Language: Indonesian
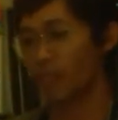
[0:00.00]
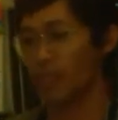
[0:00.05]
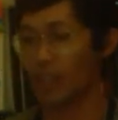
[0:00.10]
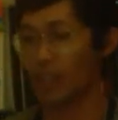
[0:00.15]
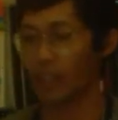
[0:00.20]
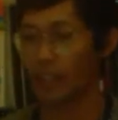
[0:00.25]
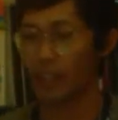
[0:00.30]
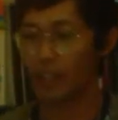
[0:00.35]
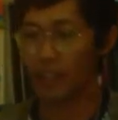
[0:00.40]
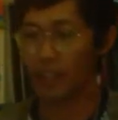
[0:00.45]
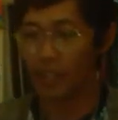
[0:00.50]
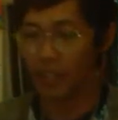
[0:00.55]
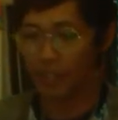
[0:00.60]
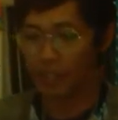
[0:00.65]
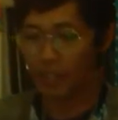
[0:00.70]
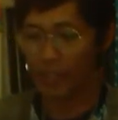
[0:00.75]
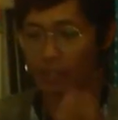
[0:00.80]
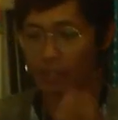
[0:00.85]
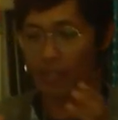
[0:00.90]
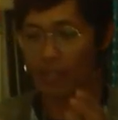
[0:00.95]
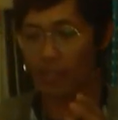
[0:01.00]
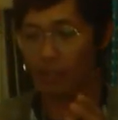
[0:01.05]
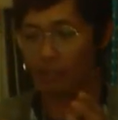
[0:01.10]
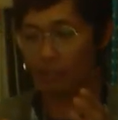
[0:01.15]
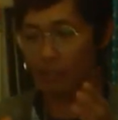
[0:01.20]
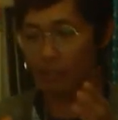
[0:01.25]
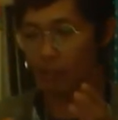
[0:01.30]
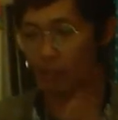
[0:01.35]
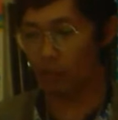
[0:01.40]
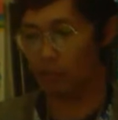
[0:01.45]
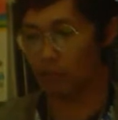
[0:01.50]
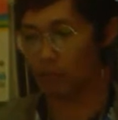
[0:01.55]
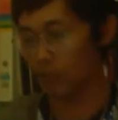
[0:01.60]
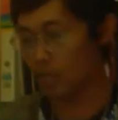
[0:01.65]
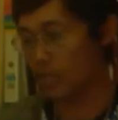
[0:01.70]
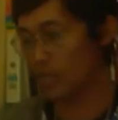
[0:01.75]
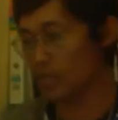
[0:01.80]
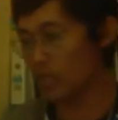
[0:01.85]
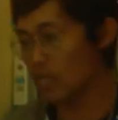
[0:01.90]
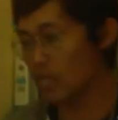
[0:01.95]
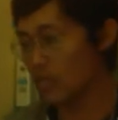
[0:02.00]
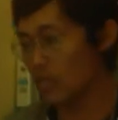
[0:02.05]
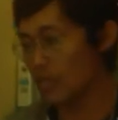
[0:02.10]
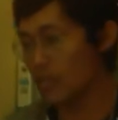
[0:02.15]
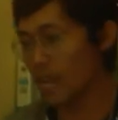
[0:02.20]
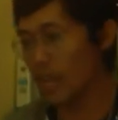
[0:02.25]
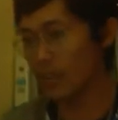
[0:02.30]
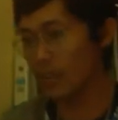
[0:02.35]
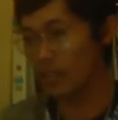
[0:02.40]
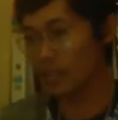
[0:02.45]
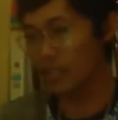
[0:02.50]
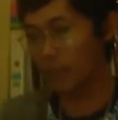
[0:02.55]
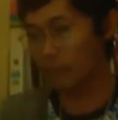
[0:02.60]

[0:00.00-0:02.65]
Nah, kedatangan Kristus ini yang